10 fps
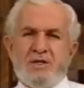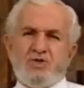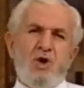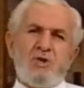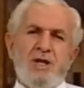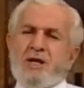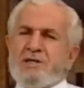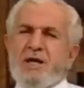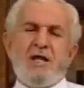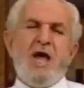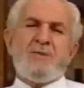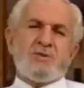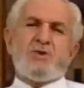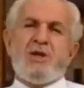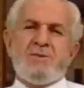E çok ne kadar
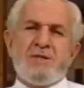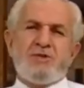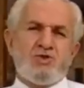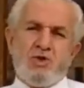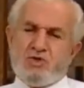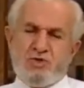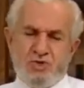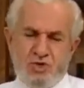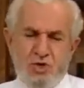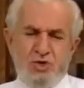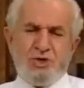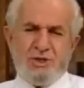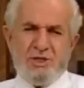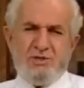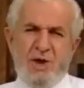hepsi olabilir. Çokun, çoğun
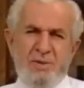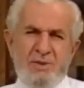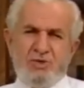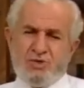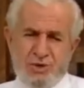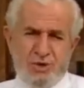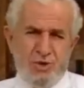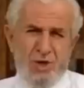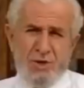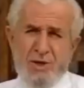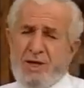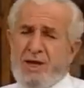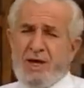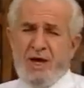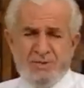sınırı var mı? Üst sınırı yok.
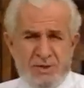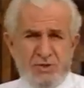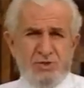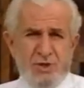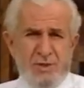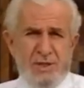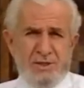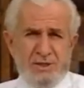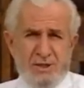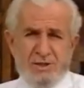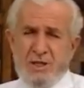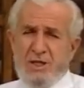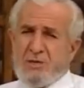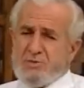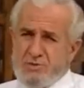Hepsini tutabilirsiniz.
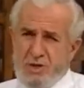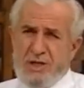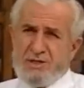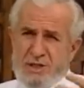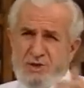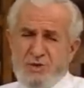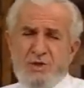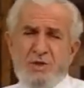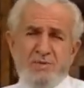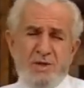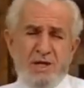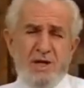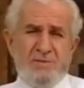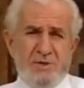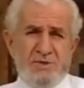Böyle teşvik var
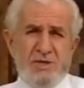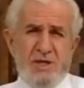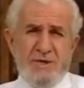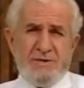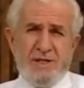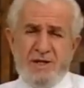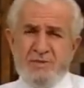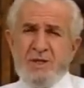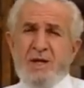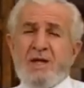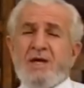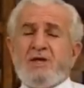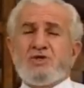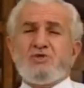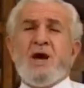Peygamberimiz sallallahu aleyhi ve sellemin.
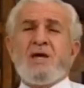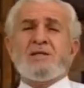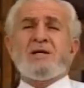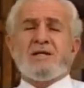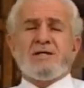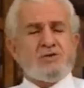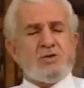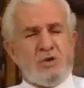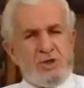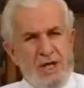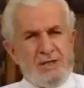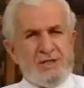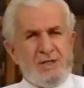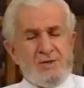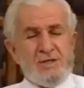E, Cuma'ya da rastlıyor.
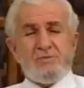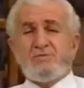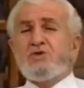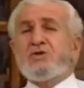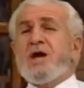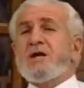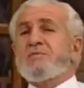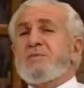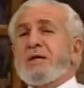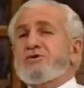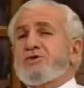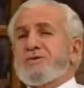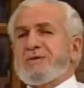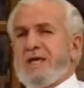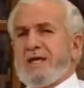Rastlayabilir. Bunlar mekruh
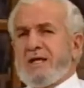değil.